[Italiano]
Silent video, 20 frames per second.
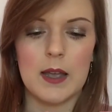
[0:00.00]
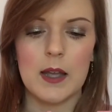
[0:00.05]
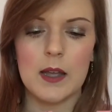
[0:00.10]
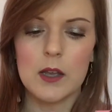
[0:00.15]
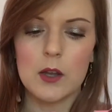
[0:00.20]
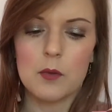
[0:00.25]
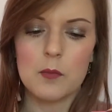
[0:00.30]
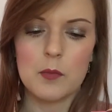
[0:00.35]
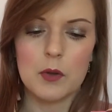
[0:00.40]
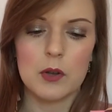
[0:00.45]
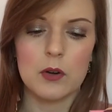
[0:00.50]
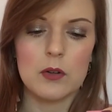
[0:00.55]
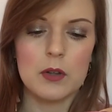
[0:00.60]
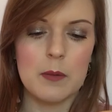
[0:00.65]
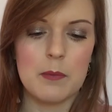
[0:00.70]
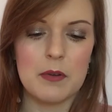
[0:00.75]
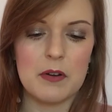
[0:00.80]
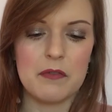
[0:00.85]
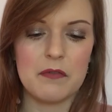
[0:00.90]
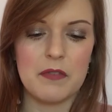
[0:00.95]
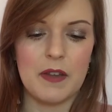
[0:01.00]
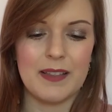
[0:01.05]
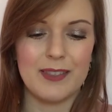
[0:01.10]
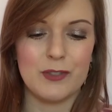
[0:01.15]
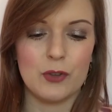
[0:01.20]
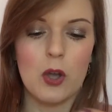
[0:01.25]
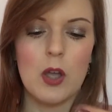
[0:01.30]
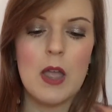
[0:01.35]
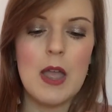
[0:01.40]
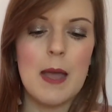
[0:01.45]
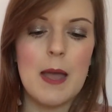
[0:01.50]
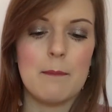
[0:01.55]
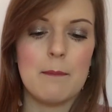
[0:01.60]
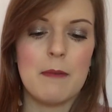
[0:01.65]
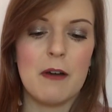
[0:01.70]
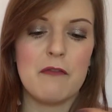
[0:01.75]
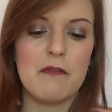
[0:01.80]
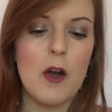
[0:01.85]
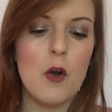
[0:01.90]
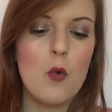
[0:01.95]
anche come colore è perfetto,
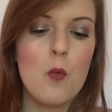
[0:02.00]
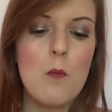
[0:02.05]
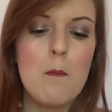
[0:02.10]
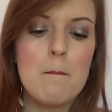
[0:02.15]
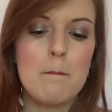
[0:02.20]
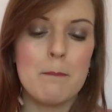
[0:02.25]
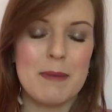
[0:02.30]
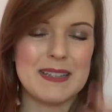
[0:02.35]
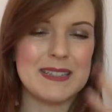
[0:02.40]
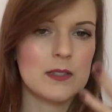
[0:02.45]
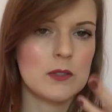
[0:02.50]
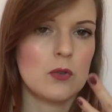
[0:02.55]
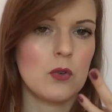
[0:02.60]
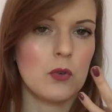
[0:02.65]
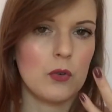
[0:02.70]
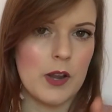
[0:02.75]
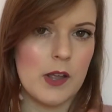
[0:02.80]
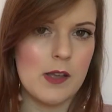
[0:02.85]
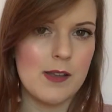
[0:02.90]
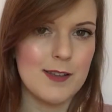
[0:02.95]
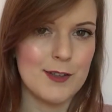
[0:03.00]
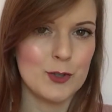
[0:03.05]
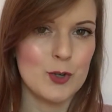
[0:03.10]
ma fa un pastone,